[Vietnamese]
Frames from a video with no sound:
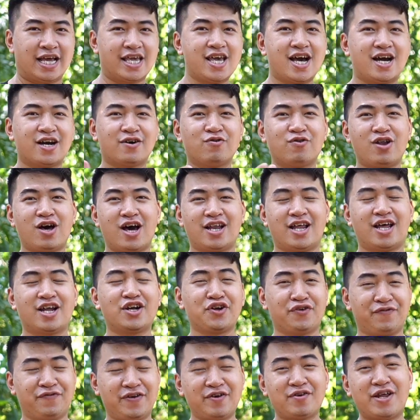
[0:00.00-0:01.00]
giờ Gula đã
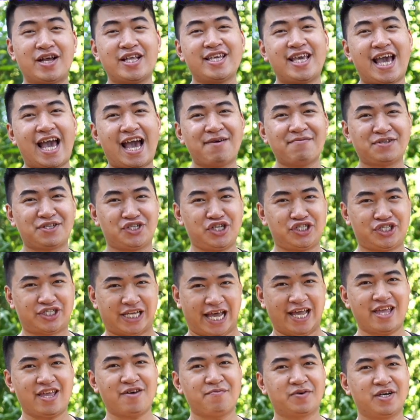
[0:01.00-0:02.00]
review đánh giá và chia
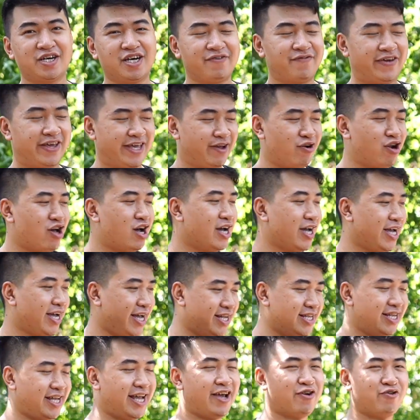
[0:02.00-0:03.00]
sẻ cho mọi người về dầu loa
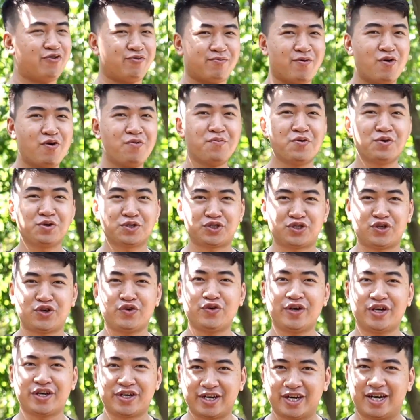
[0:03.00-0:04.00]

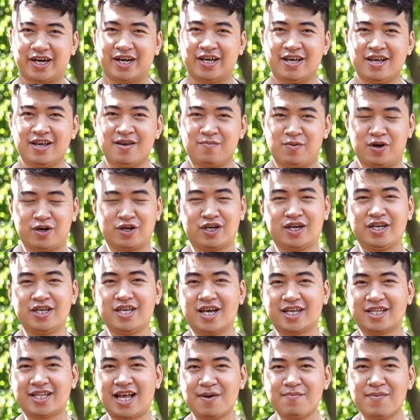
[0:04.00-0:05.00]
NL446R mọi người có
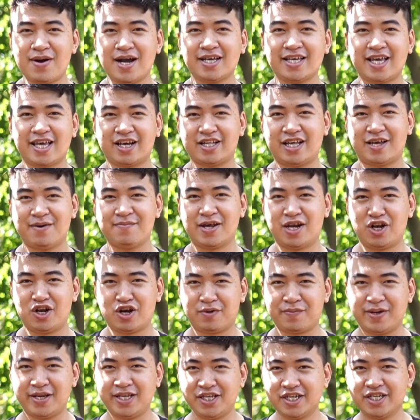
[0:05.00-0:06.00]
những thắc mắc gì có thể bình
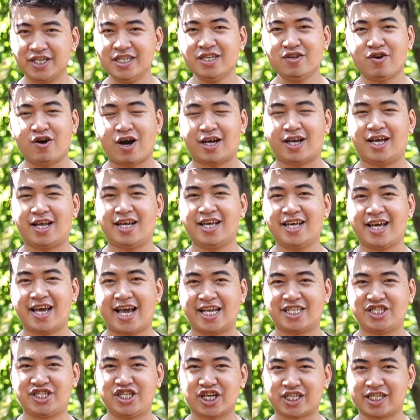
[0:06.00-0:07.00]
luận bên dưới hoặc là liên
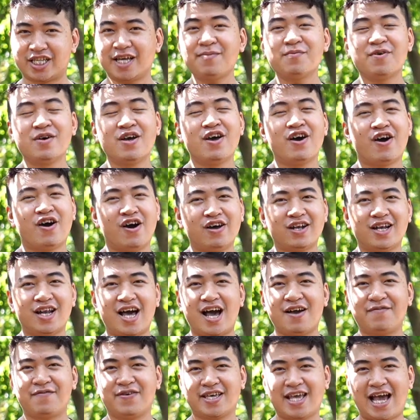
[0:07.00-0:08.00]
hệ trực tiếp
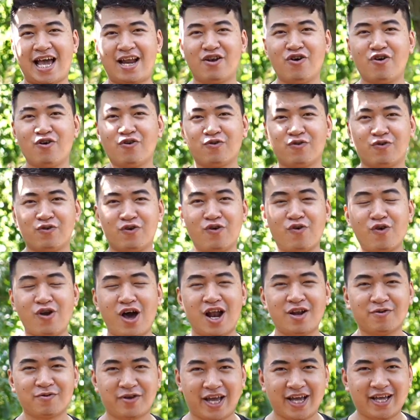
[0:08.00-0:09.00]
hotline và Zalo của
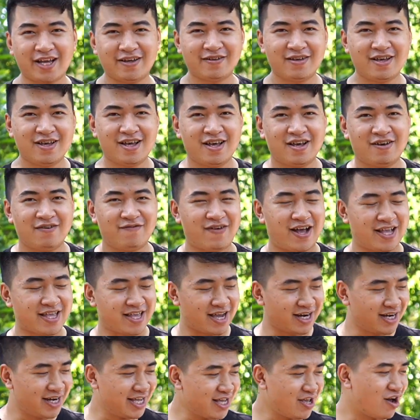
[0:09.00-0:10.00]
Gula luôn nhé và
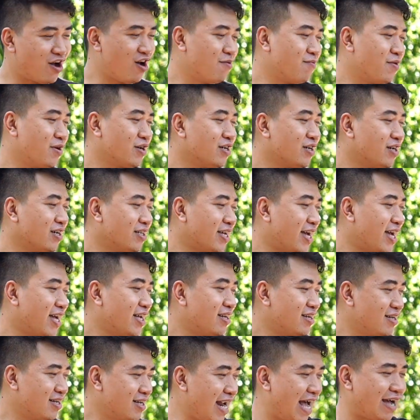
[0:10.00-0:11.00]
những lý do mọi người có
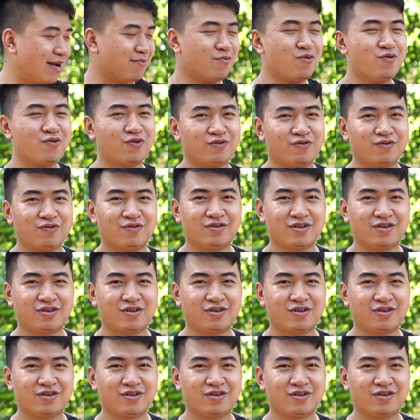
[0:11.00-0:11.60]
thể đặt mua